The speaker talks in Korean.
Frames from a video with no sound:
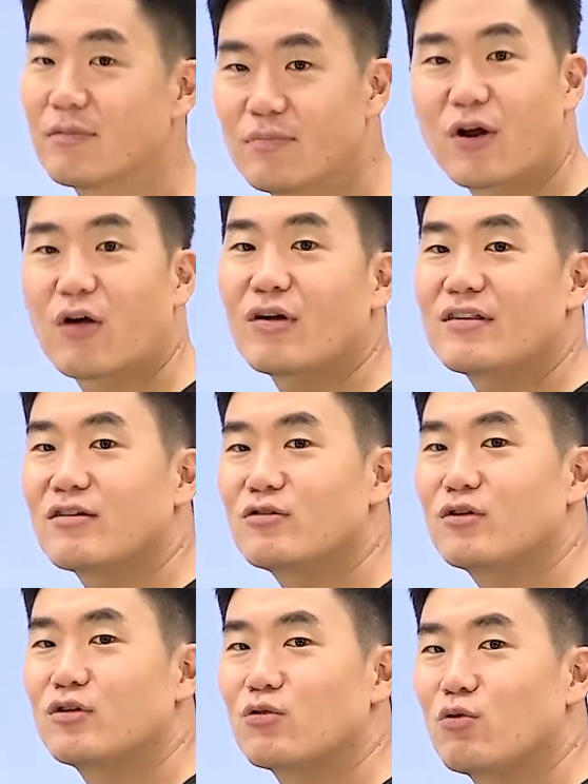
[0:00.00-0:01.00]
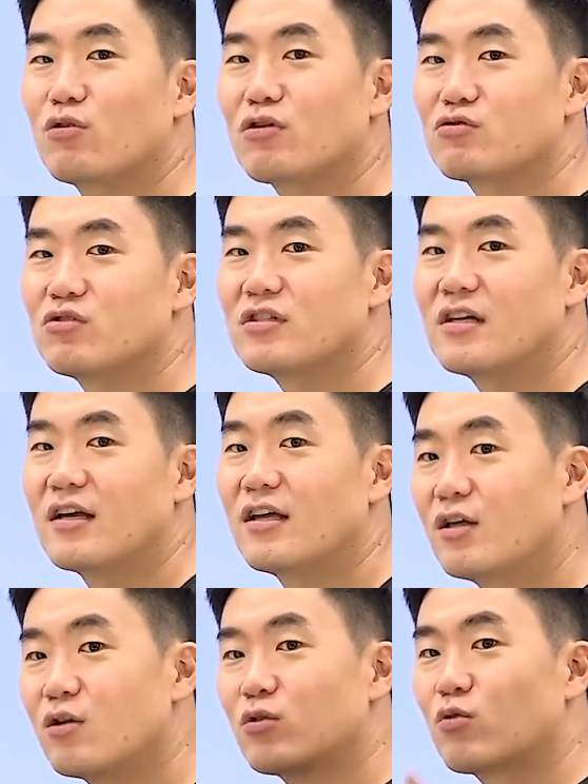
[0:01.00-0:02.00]
뭐라고 한다고? 도덕주의자.
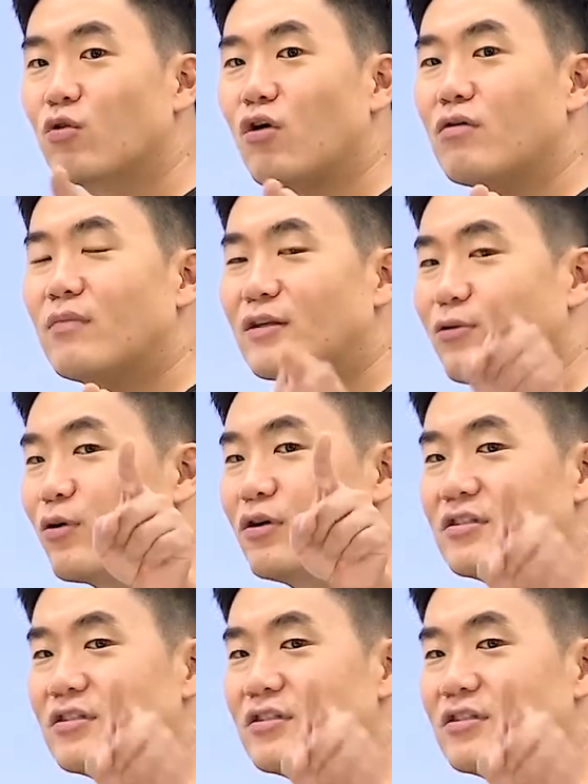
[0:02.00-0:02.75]
도덕만으로,